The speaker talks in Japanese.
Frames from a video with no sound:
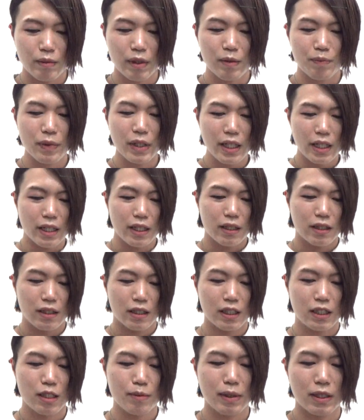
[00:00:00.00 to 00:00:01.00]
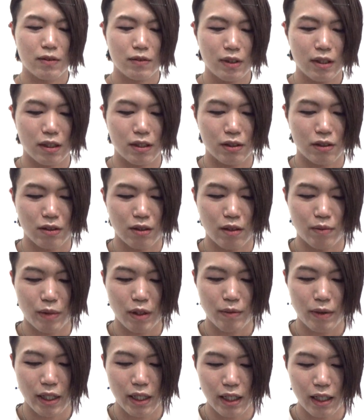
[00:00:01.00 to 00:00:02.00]
やっぱり一番はその
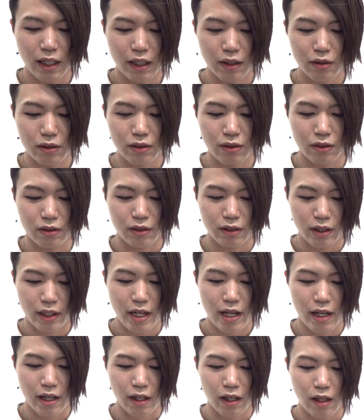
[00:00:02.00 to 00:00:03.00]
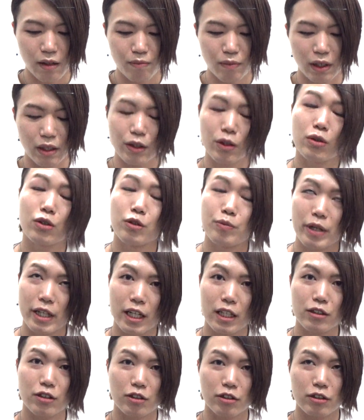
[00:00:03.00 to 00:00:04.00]
見栄えが良くって、まあよく目
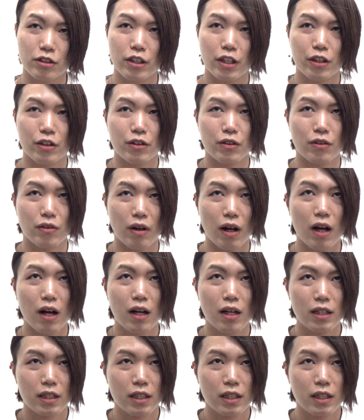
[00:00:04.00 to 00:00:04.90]
立つっていうのが、